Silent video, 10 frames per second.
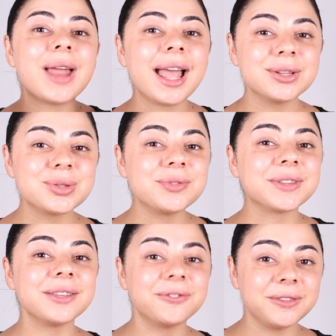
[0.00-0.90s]
so رح نشوف
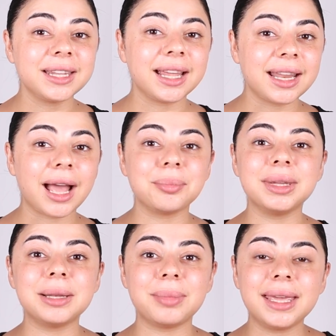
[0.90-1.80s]
كيف فينا
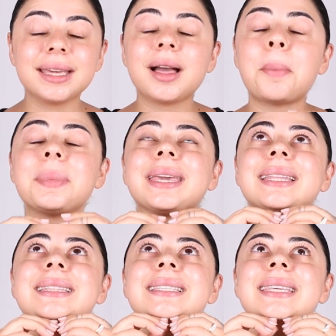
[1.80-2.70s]
نعمل ميك اب
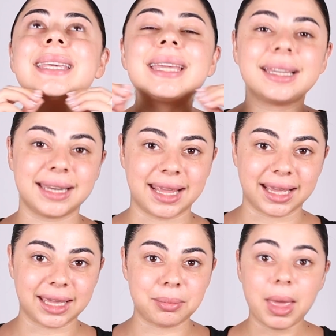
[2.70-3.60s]
كتير كتير
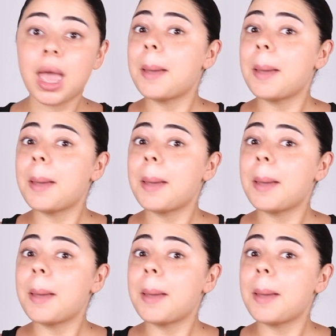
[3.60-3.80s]
ناعم